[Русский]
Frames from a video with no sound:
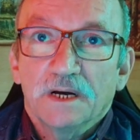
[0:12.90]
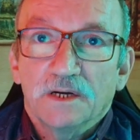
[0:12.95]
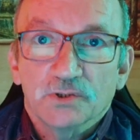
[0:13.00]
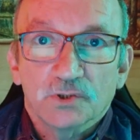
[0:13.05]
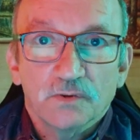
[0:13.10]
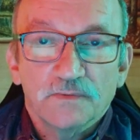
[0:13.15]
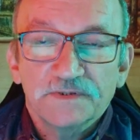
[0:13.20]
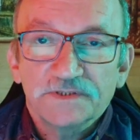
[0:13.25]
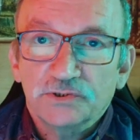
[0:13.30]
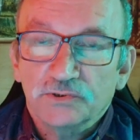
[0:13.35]

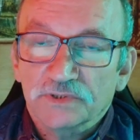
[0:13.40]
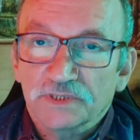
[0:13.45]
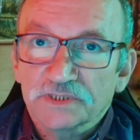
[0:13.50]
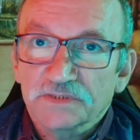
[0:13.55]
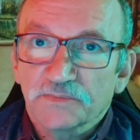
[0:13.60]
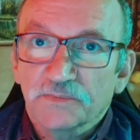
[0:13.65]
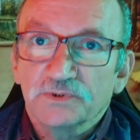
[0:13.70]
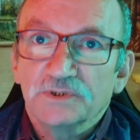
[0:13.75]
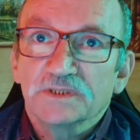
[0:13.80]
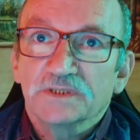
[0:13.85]
А новость у
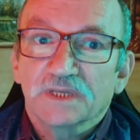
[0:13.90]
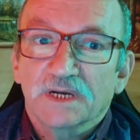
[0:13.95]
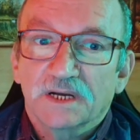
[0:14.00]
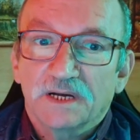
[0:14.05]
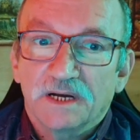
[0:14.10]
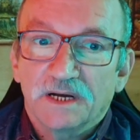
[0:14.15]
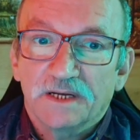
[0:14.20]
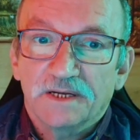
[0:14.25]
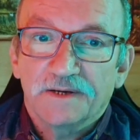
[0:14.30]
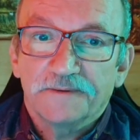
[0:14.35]
нас будет
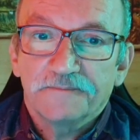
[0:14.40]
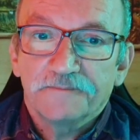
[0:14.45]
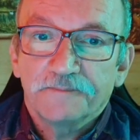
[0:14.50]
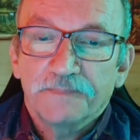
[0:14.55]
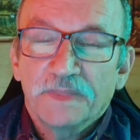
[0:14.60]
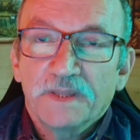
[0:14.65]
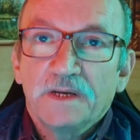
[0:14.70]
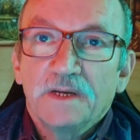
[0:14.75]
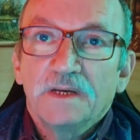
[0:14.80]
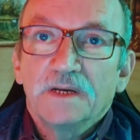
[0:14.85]
такая.
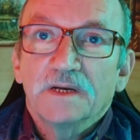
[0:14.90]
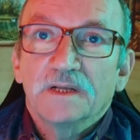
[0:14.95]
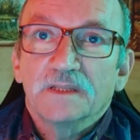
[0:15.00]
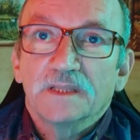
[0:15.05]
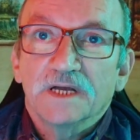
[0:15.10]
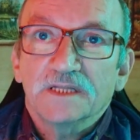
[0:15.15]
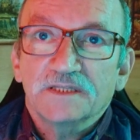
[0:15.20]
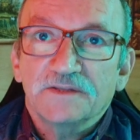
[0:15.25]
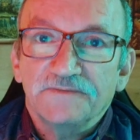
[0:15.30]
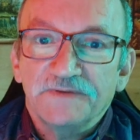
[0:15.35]

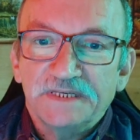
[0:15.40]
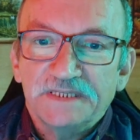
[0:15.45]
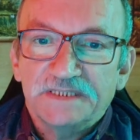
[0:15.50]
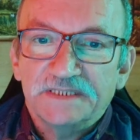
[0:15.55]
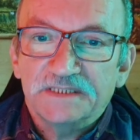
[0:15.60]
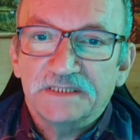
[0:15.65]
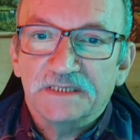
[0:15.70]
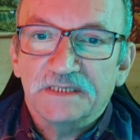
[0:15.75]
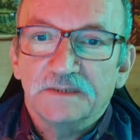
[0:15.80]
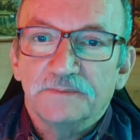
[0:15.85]

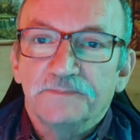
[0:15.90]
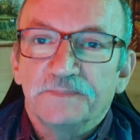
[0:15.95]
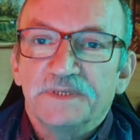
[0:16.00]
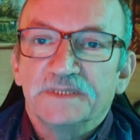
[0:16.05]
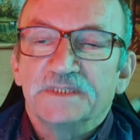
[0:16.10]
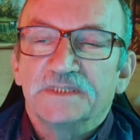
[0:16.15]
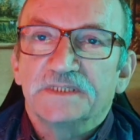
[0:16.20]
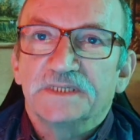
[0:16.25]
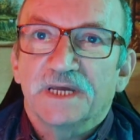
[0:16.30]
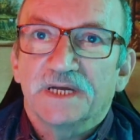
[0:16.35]
Латвийские
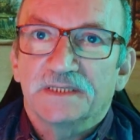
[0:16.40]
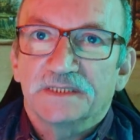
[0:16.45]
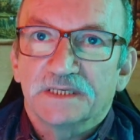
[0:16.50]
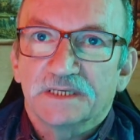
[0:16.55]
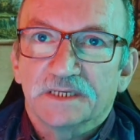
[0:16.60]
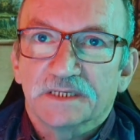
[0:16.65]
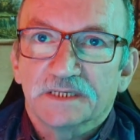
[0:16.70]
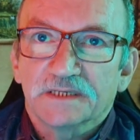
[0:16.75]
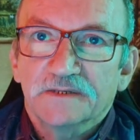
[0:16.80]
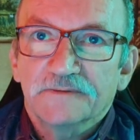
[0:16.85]

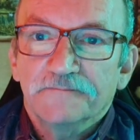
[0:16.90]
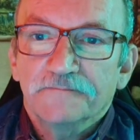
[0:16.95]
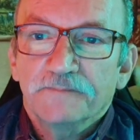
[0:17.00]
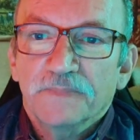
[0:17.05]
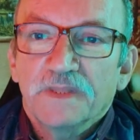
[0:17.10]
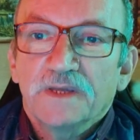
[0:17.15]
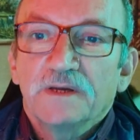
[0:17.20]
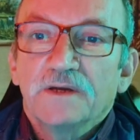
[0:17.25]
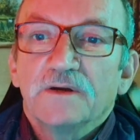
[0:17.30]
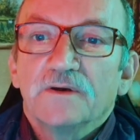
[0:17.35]
пенсионеры
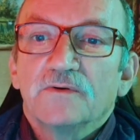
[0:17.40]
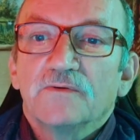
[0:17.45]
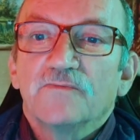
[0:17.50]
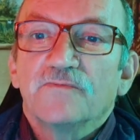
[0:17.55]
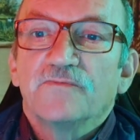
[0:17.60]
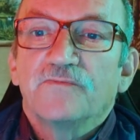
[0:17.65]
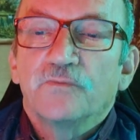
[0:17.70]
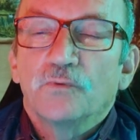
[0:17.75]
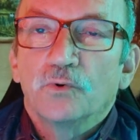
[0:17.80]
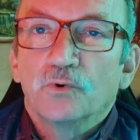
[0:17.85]

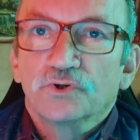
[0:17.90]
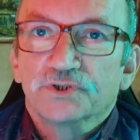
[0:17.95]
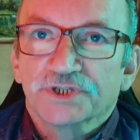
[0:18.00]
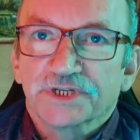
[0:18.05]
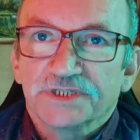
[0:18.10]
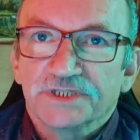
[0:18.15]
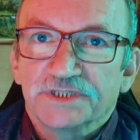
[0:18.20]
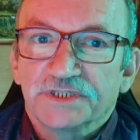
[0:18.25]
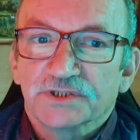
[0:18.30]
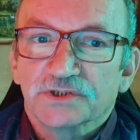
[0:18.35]
в
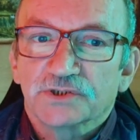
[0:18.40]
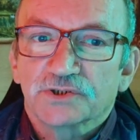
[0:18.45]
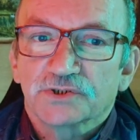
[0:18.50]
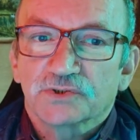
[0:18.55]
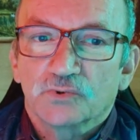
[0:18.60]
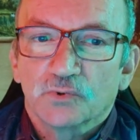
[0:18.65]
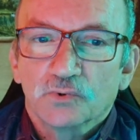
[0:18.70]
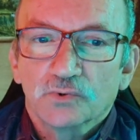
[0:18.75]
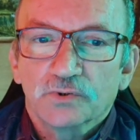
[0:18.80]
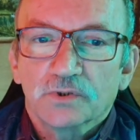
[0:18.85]
ужасе
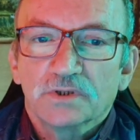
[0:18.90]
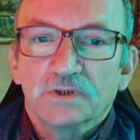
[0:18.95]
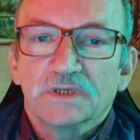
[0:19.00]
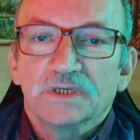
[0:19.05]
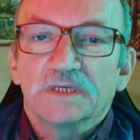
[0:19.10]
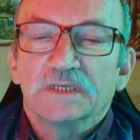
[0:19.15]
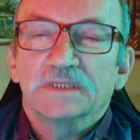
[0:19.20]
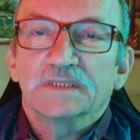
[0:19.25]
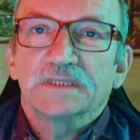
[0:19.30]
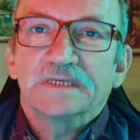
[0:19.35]
ждут
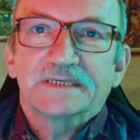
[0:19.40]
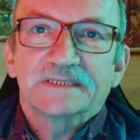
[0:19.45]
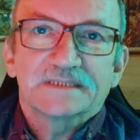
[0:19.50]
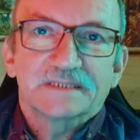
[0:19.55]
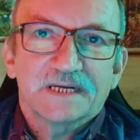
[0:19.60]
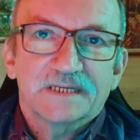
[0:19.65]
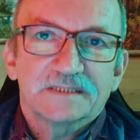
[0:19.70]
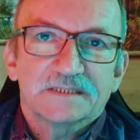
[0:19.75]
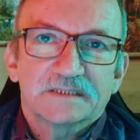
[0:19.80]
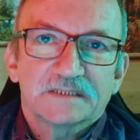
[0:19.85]

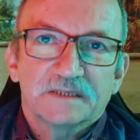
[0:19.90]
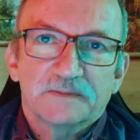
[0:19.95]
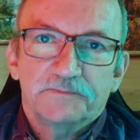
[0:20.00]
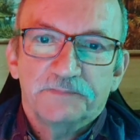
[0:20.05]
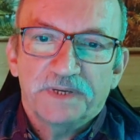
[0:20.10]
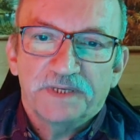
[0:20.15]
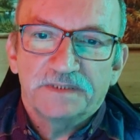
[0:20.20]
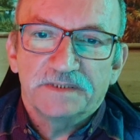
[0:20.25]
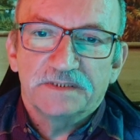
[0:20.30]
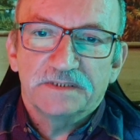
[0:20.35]
индексации
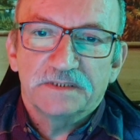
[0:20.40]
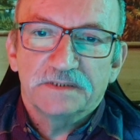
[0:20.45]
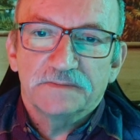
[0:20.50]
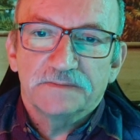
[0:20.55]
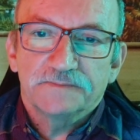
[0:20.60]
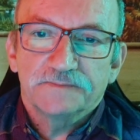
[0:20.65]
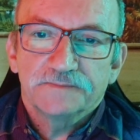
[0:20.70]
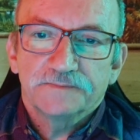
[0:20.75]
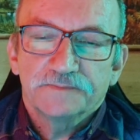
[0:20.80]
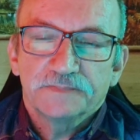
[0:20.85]

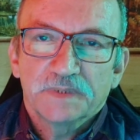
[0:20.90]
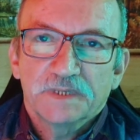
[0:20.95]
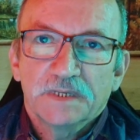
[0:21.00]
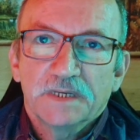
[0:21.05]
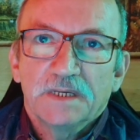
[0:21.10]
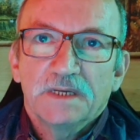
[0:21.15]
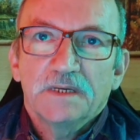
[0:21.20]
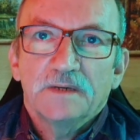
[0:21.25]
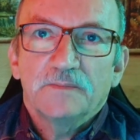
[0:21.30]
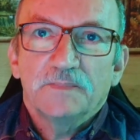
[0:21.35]
пенсий.
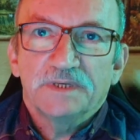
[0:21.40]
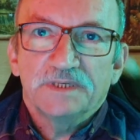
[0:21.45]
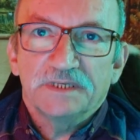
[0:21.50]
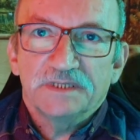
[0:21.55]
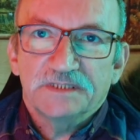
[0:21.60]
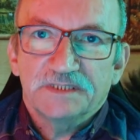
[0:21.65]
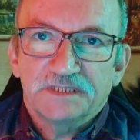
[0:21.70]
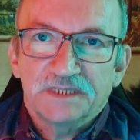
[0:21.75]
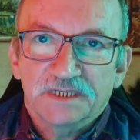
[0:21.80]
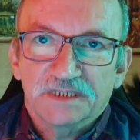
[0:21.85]

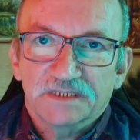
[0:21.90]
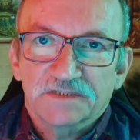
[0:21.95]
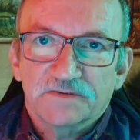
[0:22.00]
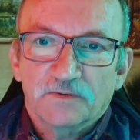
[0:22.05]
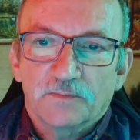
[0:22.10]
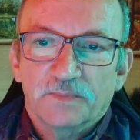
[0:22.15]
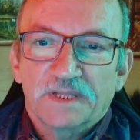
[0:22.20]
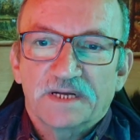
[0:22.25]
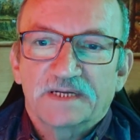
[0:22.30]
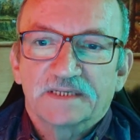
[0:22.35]

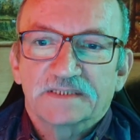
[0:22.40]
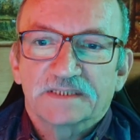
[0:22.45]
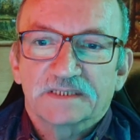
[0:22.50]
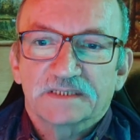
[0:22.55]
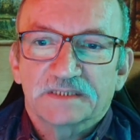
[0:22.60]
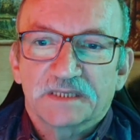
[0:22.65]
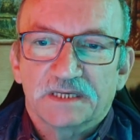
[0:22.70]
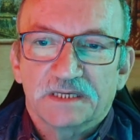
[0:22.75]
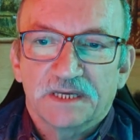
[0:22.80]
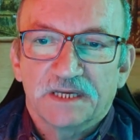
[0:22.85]
Министерство
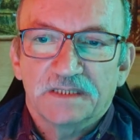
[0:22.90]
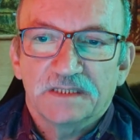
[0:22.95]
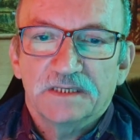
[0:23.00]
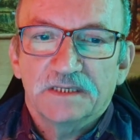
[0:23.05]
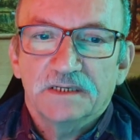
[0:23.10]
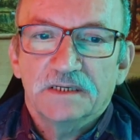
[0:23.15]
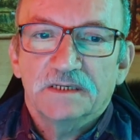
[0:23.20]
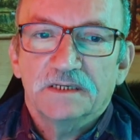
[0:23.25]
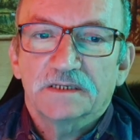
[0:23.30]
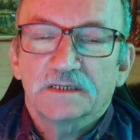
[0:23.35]

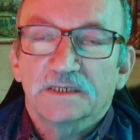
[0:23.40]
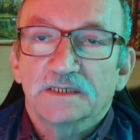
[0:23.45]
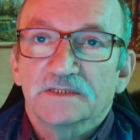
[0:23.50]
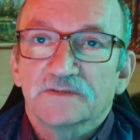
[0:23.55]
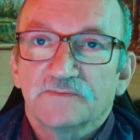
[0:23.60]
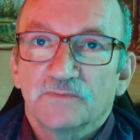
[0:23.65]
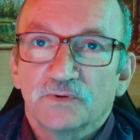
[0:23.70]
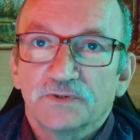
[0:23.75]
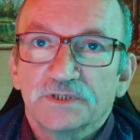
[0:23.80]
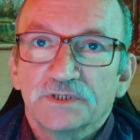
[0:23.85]
благосостояния
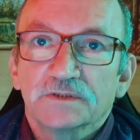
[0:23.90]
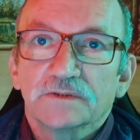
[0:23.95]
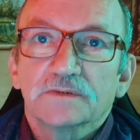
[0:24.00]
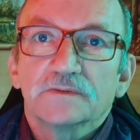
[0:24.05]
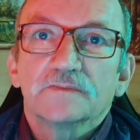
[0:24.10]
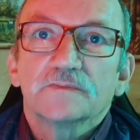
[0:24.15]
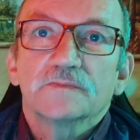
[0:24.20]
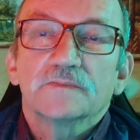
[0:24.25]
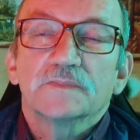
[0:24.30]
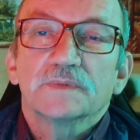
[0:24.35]
разводит
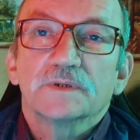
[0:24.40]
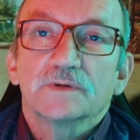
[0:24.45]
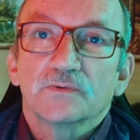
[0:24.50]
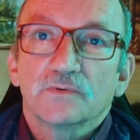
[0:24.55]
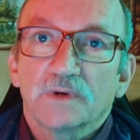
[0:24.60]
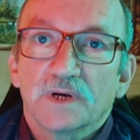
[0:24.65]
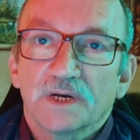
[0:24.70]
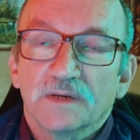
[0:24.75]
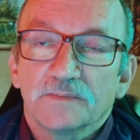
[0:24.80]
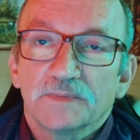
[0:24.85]

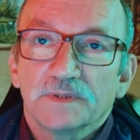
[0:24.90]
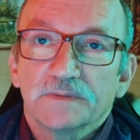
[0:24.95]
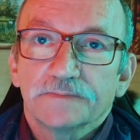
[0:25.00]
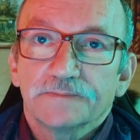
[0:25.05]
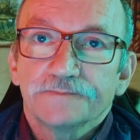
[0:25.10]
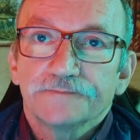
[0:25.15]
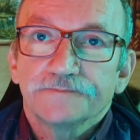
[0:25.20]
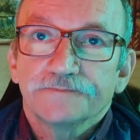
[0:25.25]
руками.